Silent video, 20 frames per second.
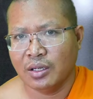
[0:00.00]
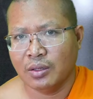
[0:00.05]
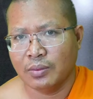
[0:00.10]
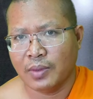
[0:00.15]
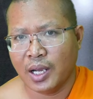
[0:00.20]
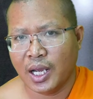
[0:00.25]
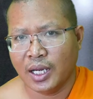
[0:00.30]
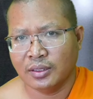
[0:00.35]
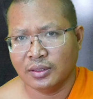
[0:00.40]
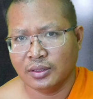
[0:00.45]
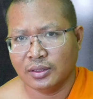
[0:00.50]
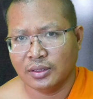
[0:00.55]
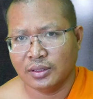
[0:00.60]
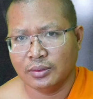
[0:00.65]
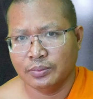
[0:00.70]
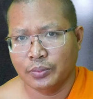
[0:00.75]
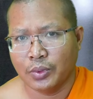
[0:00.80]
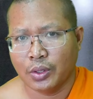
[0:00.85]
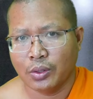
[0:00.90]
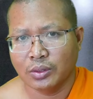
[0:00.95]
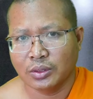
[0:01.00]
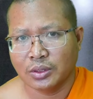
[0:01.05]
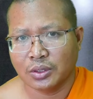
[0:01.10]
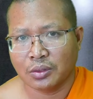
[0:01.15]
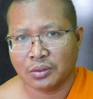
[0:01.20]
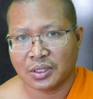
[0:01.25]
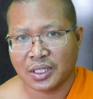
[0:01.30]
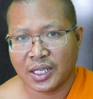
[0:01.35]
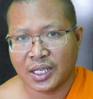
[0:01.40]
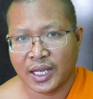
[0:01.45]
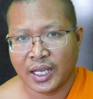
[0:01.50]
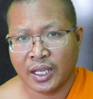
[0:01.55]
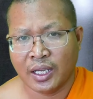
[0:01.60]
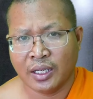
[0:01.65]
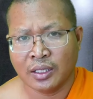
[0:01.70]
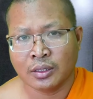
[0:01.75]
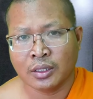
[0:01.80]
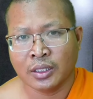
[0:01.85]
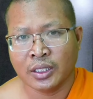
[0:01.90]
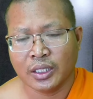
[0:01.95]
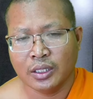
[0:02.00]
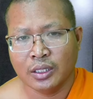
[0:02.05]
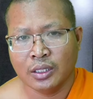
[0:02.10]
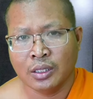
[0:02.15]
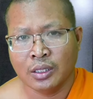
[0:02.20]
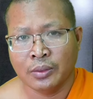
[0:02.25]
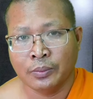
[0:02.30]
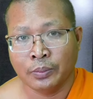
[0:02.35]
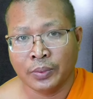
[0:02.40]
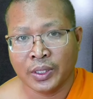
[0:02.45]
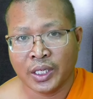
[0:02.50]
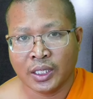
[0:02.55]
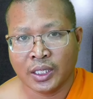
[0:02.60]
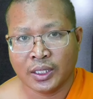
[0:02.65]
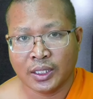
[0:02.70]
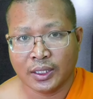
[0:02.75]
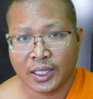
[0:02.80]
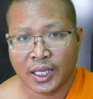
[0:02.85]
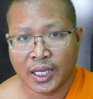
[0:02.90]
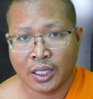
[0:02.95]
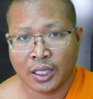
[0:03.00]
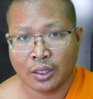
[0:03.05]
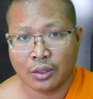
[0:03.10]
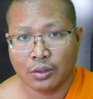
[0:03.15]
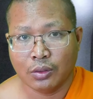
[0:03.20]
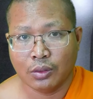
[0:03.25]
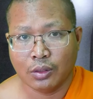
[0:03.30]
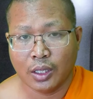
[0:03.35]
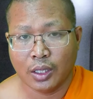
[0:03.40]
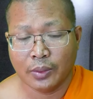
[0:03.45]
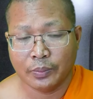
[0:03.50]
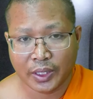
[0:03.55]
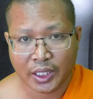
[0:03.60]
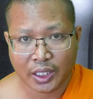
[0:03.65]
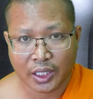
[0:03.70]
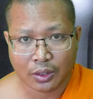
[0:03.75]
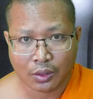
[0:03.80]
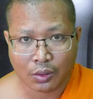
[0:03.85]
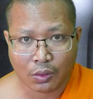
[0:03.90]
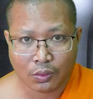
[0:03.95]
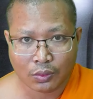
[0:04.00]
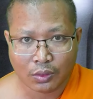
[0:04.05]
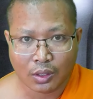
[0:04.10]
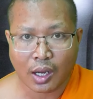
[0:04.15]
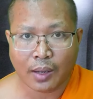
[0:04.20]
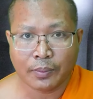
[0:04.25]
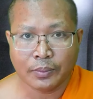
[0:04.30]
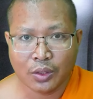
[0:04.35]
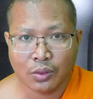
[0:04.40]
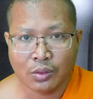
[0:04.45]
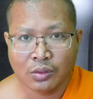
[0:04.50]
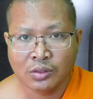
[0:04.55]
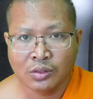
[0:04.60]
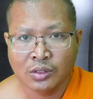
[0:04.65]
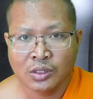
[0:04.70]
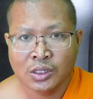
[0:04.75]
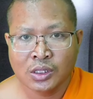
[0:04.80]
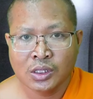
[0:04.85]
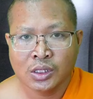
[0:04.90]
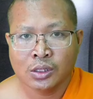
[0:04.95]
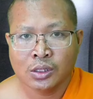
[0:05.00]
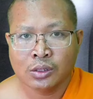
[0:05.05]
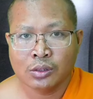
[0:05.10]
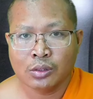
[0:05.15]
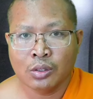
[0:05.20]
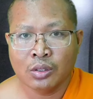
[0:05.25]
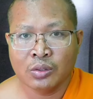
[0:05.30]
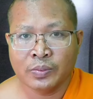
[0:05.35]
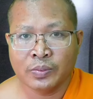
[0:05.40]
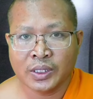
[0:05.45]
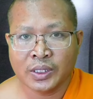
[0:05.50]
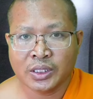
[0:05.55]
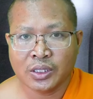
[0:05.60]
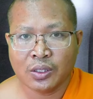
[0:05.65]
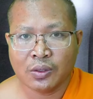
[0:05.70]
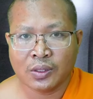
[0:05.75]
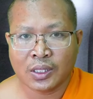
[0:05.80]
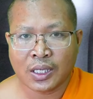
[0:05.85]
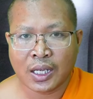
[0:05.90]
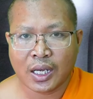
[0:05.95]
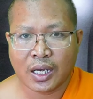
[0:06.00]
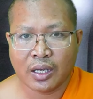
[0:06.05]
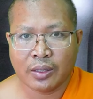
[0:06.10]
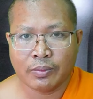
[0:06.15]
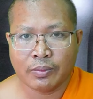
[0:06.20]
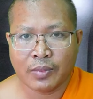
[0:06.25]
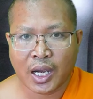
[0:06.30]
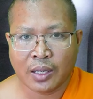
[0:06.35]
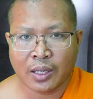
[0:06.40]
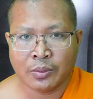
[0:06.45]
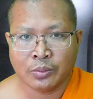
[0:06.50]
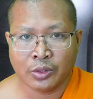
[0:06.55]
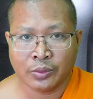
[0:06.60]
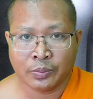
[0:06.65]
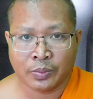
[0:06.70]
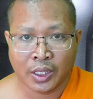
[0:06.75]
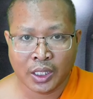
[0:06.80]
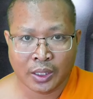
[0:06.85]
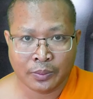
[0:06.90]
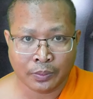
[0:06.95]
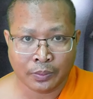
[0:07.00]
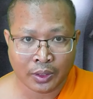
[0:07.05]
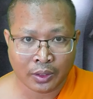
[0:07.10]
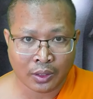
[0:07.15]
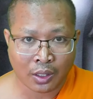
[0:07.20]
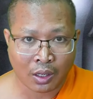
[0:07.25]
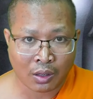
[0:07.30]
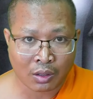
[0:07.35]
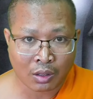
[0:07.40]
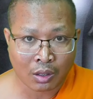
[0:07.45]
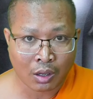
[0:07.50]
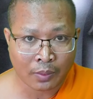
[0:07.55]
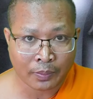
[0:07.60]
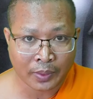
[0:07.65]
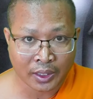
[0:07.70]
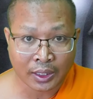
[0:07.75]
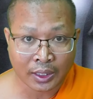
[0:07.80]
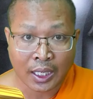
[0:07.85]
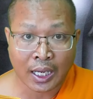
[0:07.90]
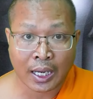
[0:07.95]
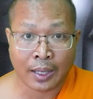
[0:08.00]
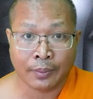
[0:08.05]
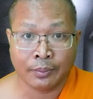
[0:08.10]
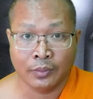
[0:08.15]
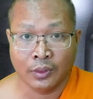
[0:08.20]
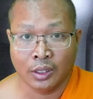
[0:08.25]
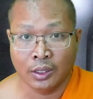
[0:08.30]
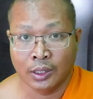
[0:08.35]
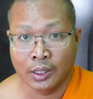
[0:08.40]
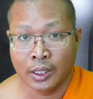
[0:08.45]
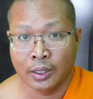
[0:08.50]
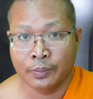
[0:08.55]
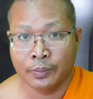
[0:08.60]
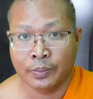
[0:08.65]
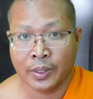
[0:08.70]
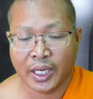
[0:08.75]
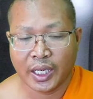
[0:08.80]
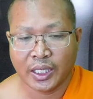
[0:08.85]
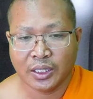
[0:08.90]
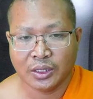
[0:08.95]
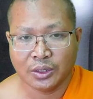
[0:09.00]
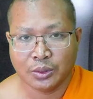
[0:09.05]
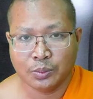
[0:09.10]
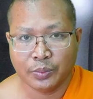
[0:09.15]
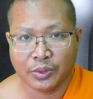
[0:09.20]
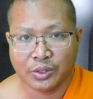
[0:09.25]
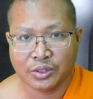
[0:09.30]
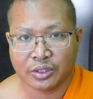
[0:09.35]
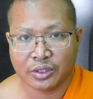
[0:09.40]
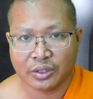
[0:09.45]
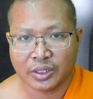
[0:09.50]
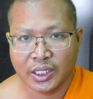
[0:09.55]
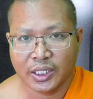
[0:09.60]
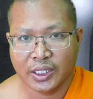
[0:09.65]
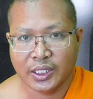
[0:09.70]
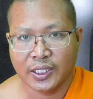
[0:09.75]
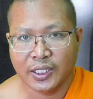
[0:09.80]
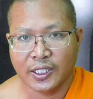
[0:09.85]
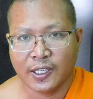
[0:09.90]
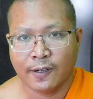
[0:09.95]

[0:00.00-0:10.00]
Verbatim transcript: bàn vô tục tha kìa bia tà tha bia cô đòm nụ lưu bà sốt hai bàn mùi phết bà nó có bà tháp lưu bàn bố sở thi